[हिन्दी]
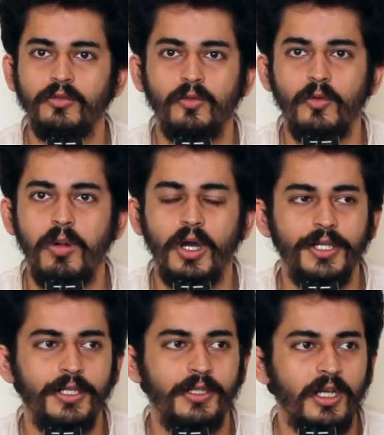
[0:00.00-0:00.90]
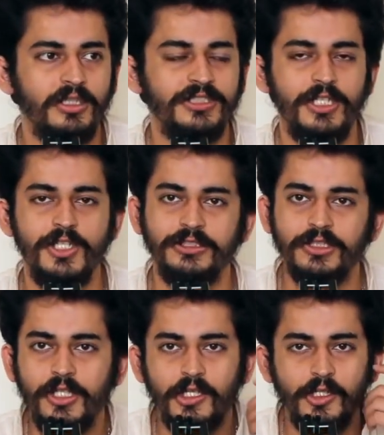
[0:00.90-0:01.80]
तो भाई क्या सही
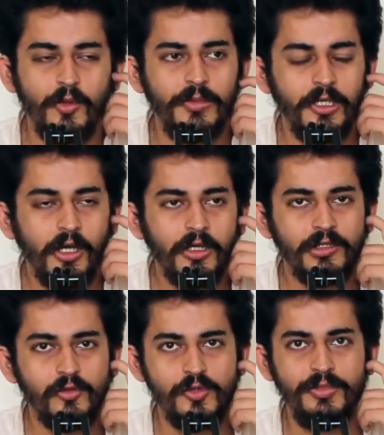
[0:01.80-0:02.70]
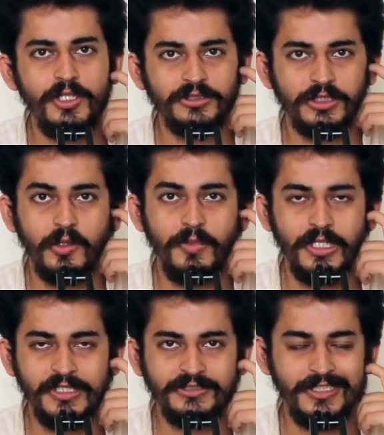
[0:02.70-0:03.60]
चीज़ है देखने को मिलेगा कुछ भी देख सकते हैं हम
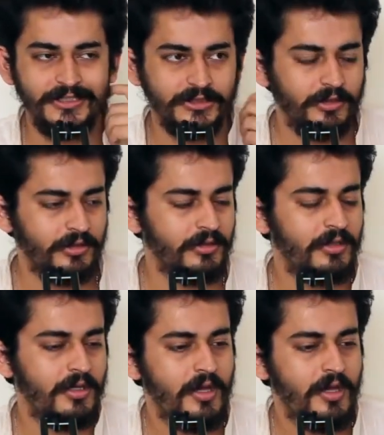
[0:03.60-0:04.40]
एलियंस देख सकते हैं